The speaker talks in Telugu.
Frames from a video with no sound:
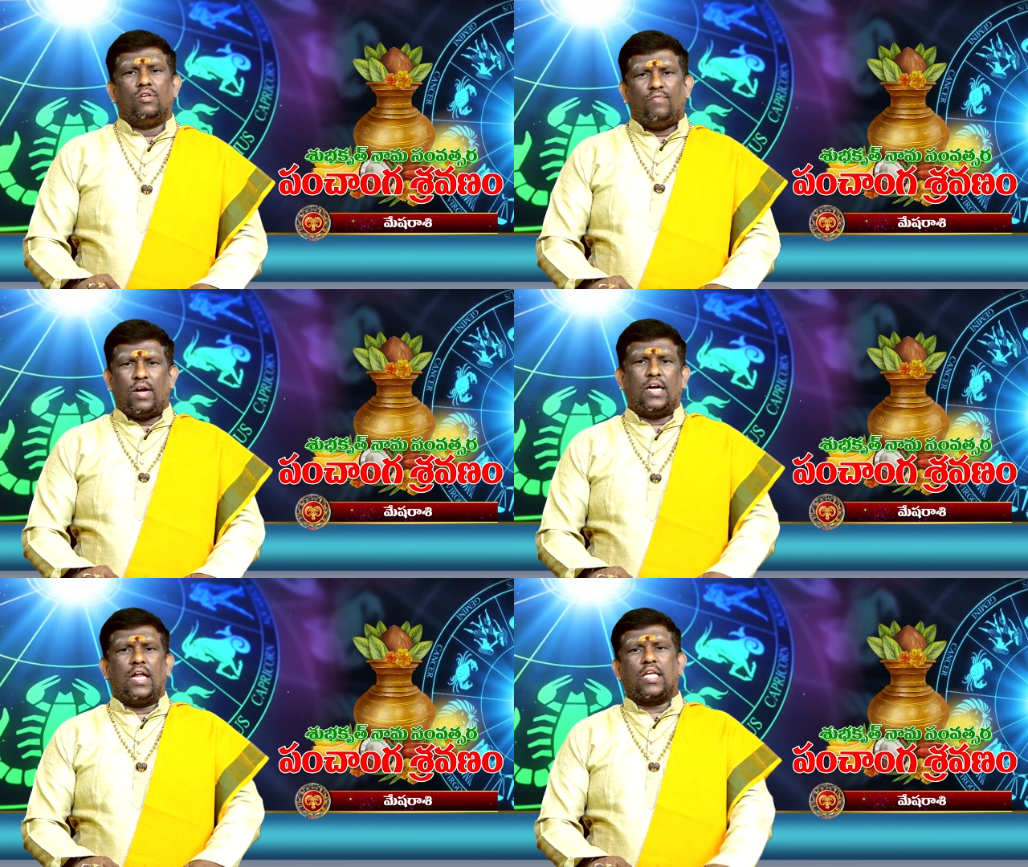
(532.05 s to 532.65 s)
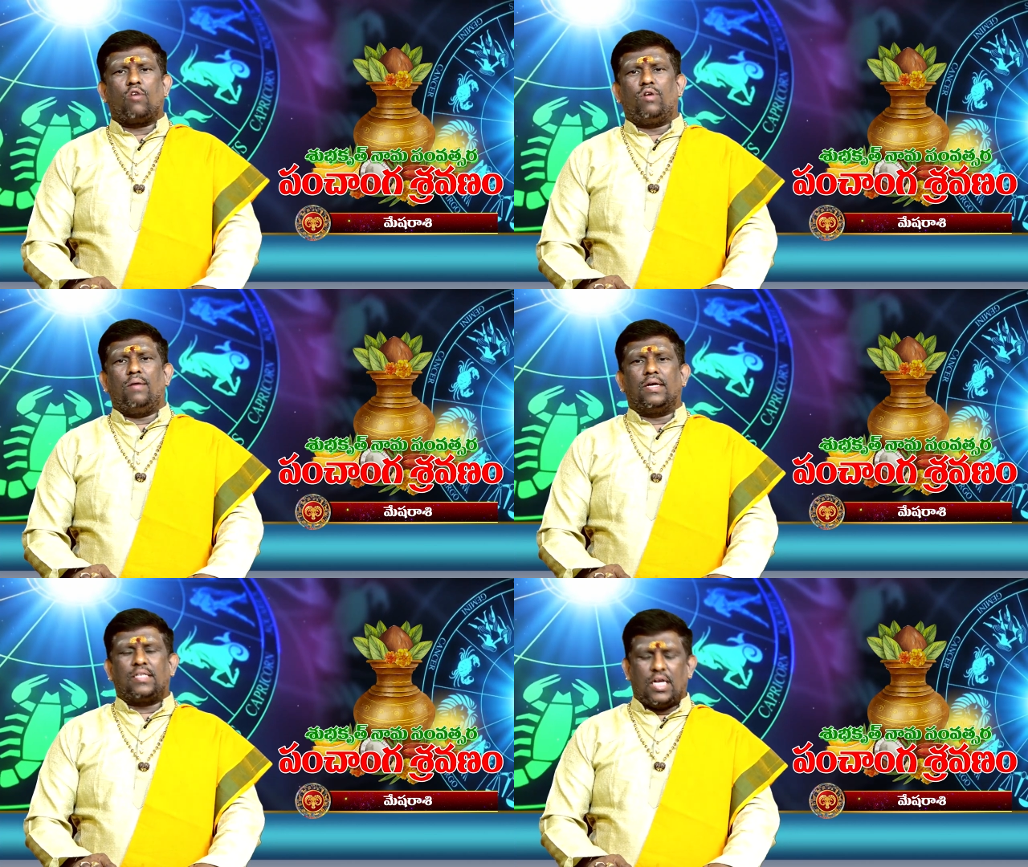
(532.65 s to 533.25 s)
వెళ్ళడానికి కూడా
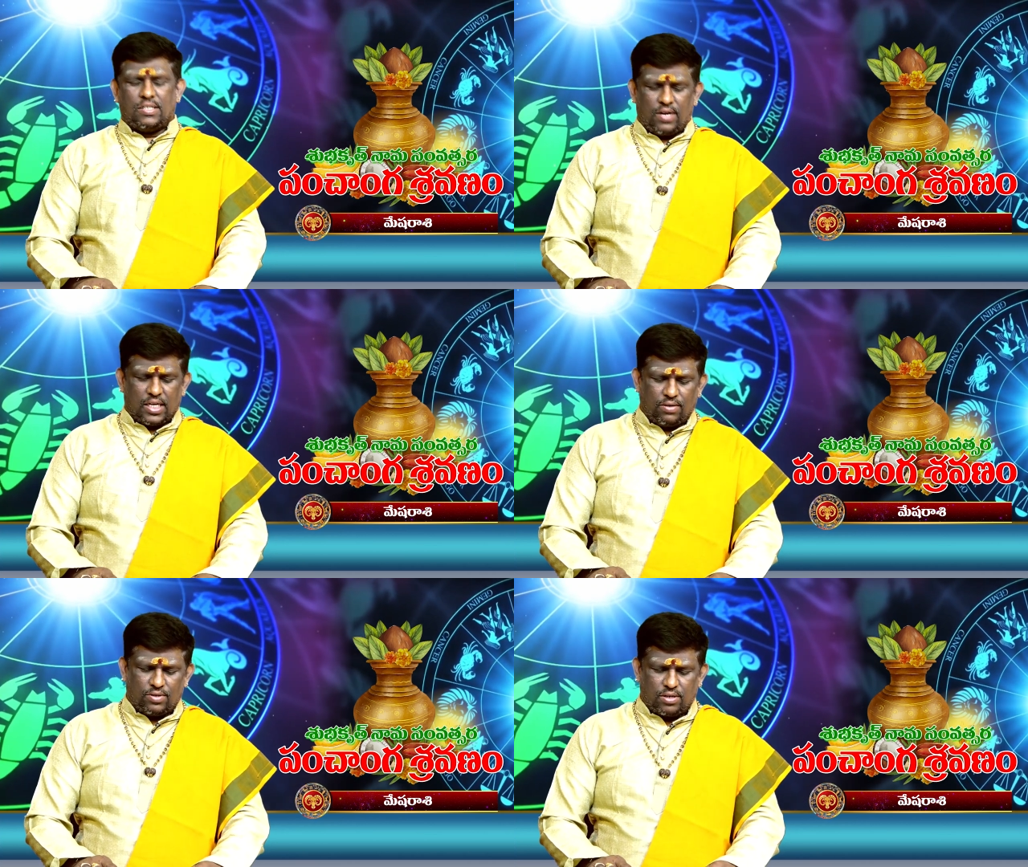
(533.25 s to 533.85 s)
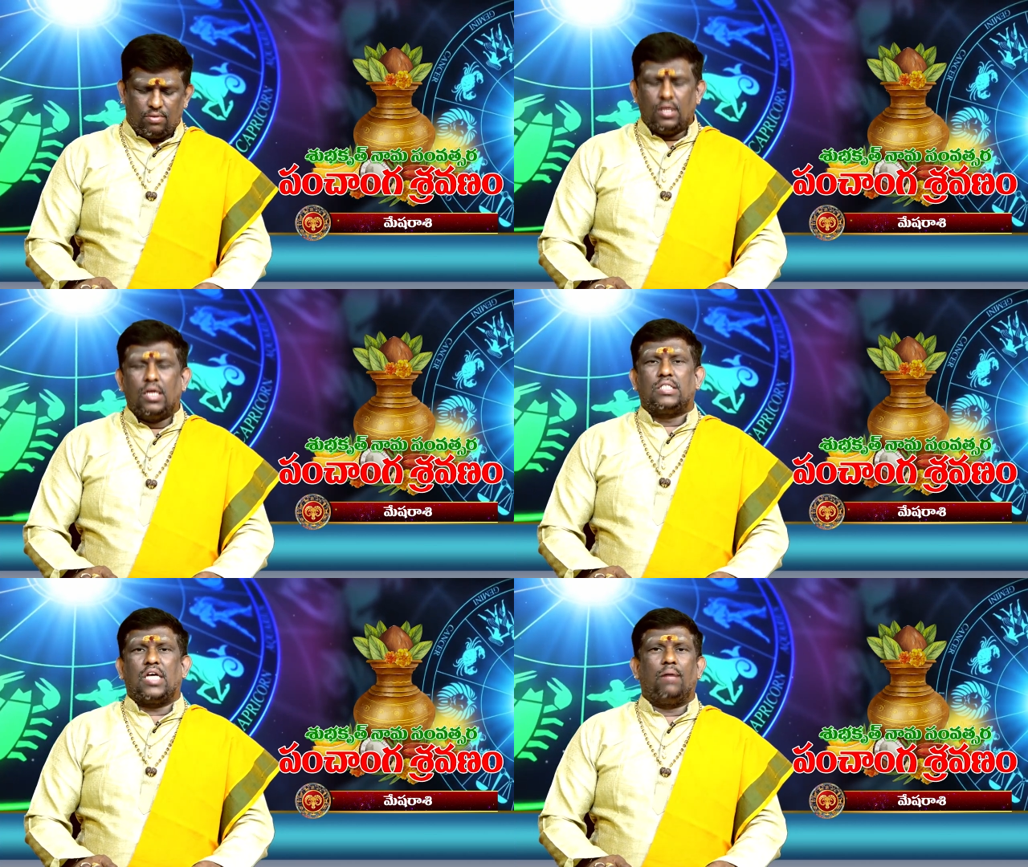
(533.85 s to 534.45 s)
మేషరాశి వారికి సంవత్సరం
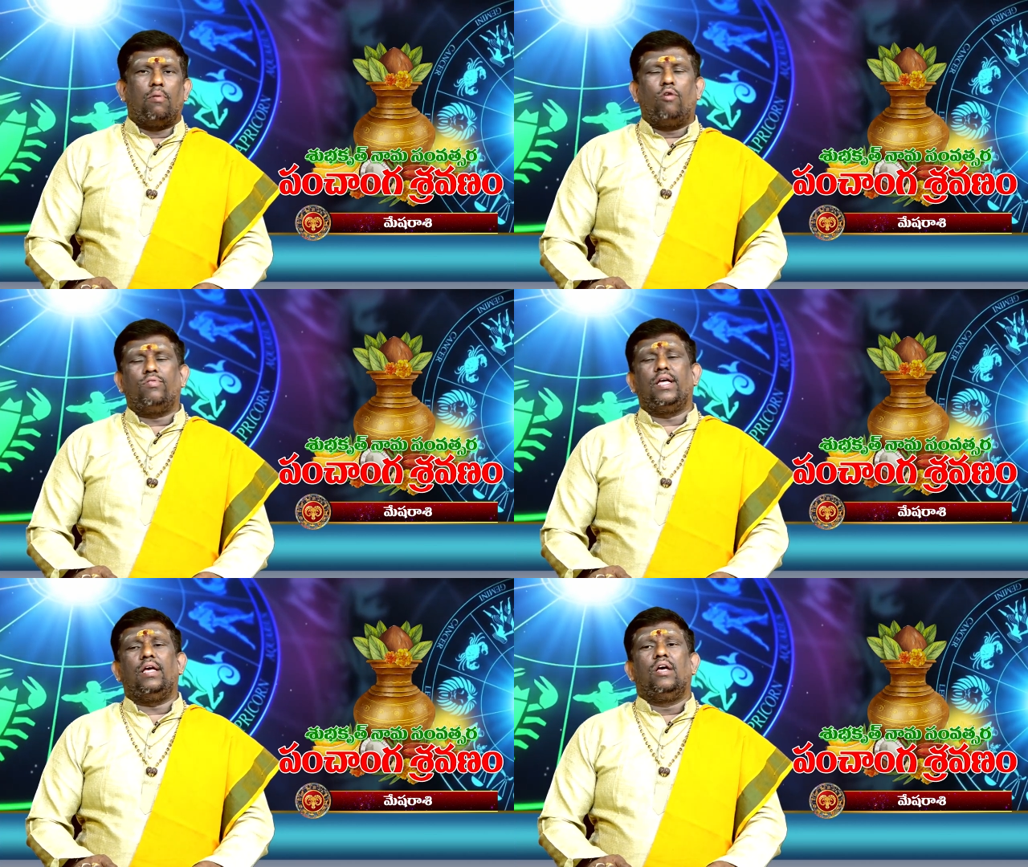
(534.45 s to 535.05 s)
చాలా బాగుంది